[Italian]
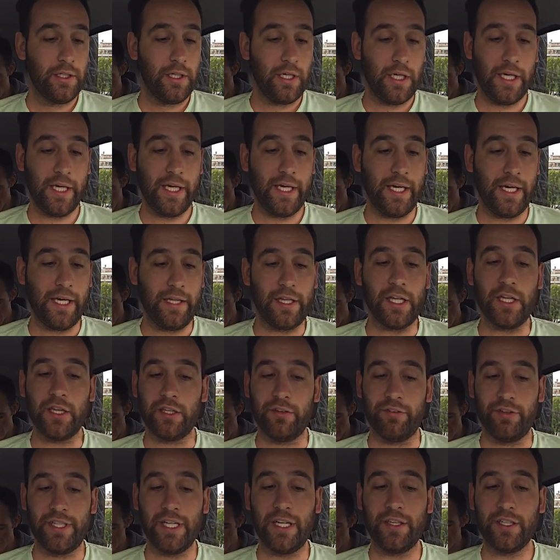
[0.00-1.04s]
E niente,
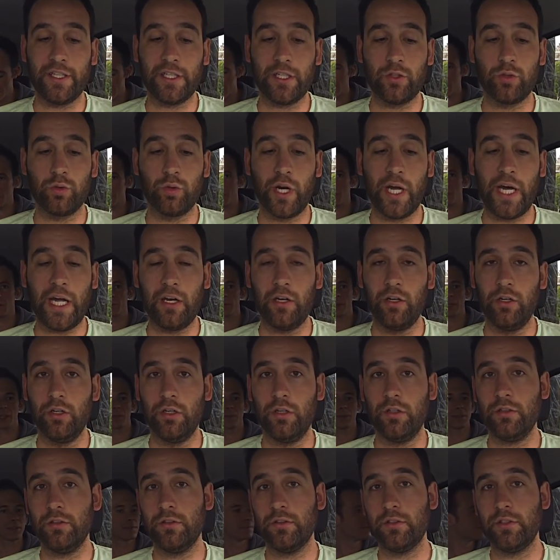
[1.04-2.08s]
vediamo di
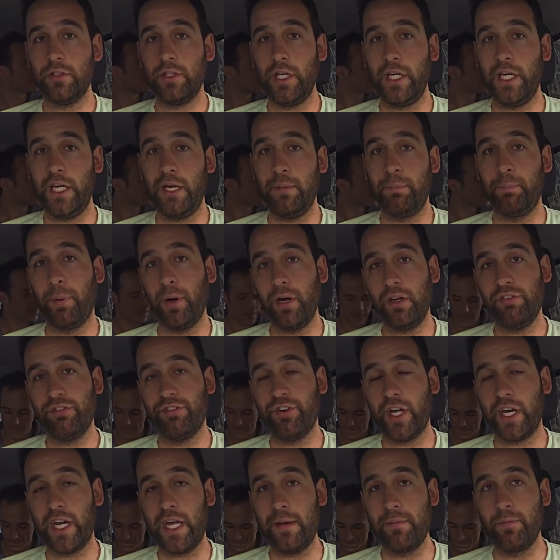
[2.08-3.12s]
catturarlo e poi
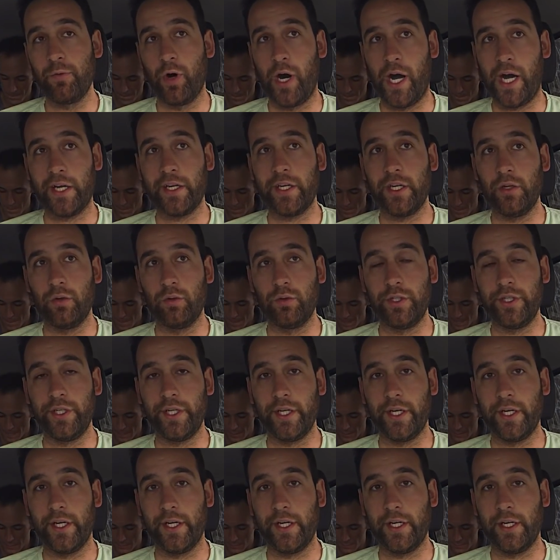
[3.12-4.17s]
faremo anche un,
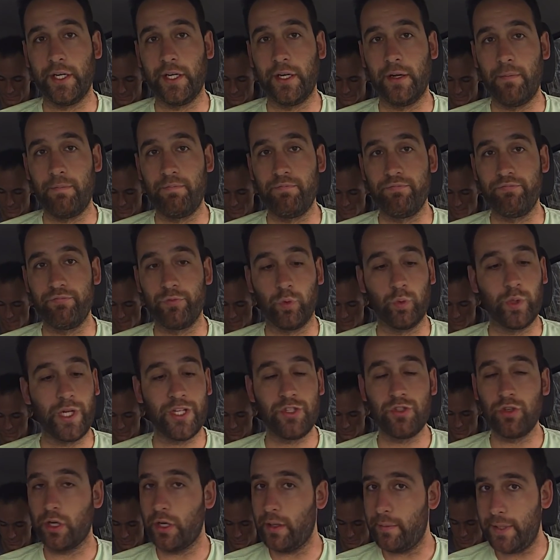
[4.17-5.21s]
um, un
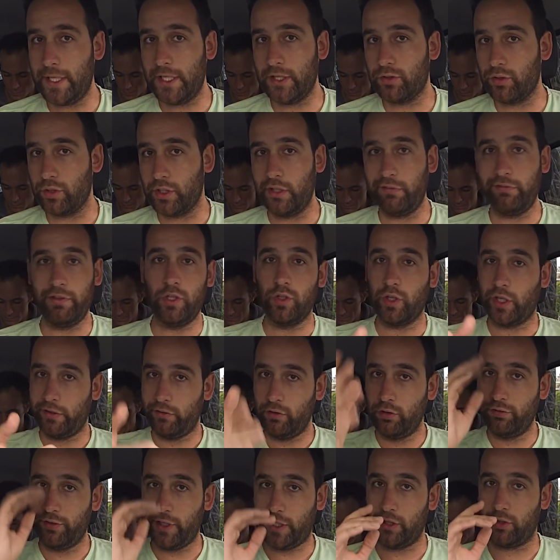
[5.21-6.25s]
aggiornamento del video che
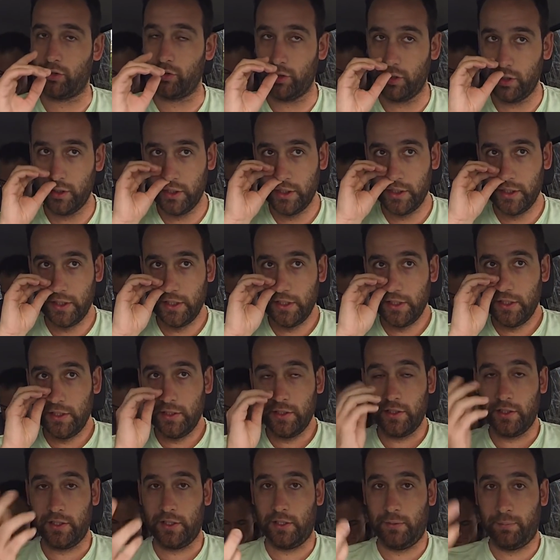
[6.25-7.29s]
avevo fatto
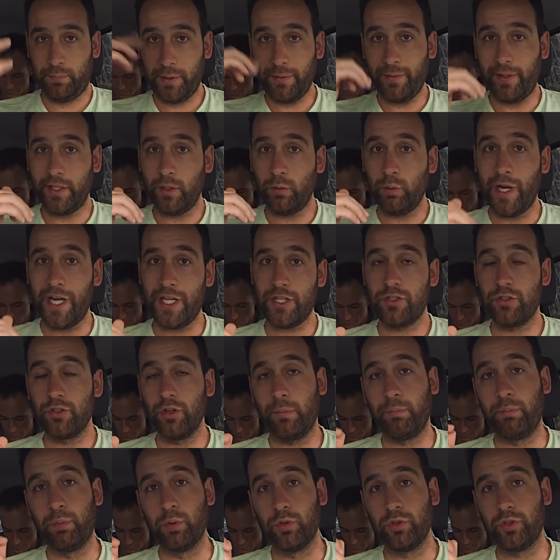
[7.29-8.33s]
eh, prima di questo,
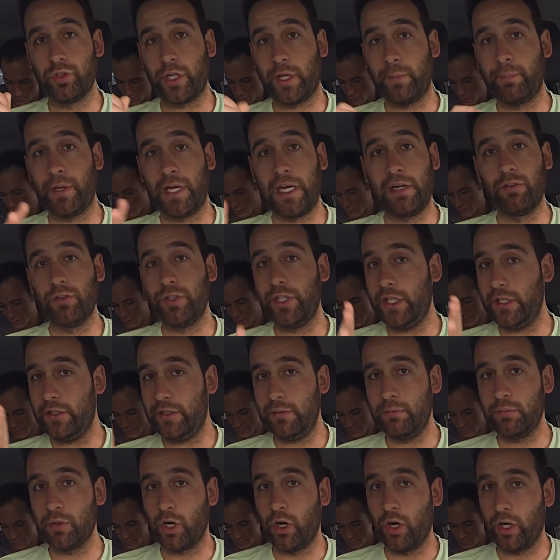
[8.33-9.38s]
appunto, che parlavo dei
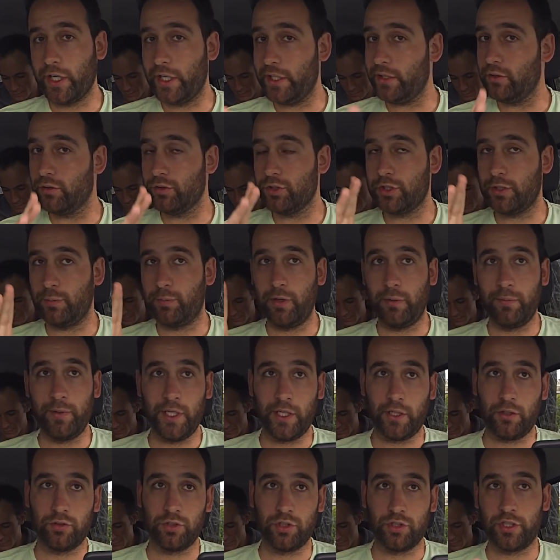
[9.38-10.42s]
Team Rocket, non si sapeva
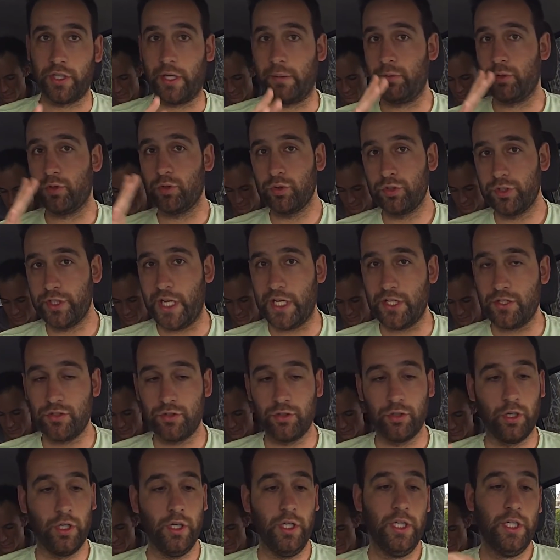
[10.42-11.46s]
bene cosa sarebbe
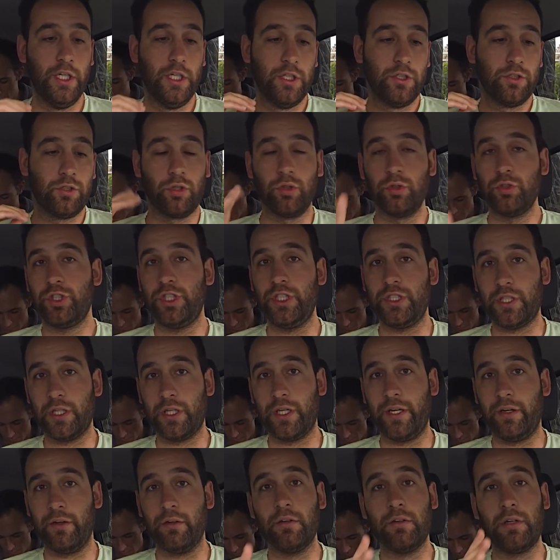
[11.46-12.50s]
successo. Sono
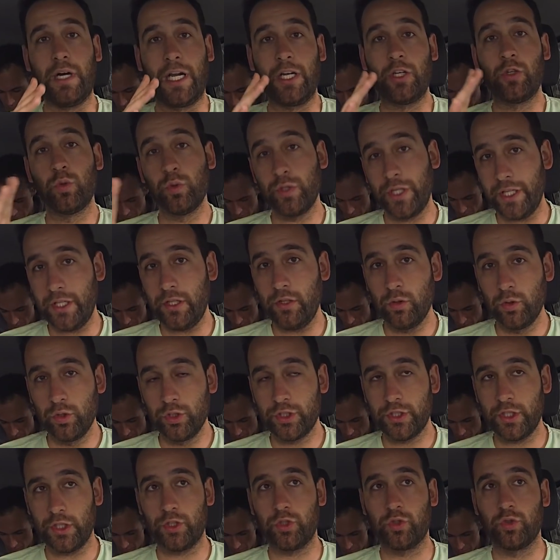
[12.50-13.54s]
uscite alcune
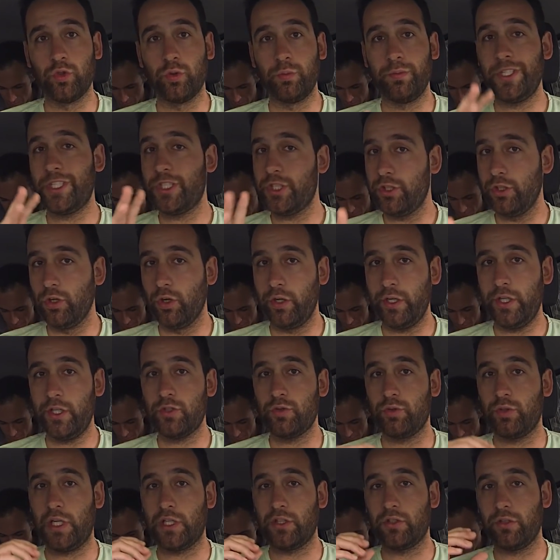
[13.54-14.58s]
news su missioni,
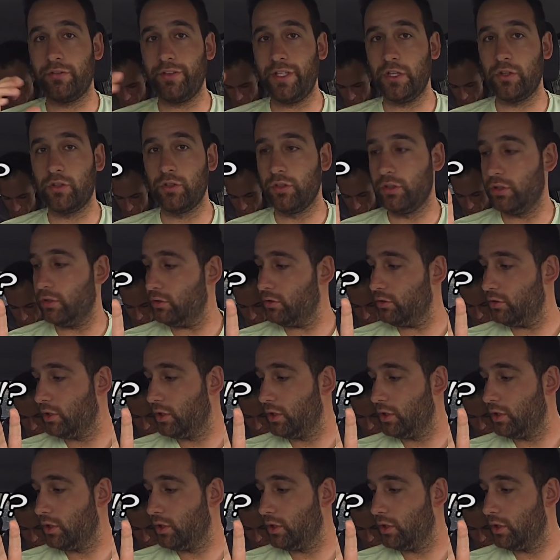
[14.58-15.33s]
su un altro evento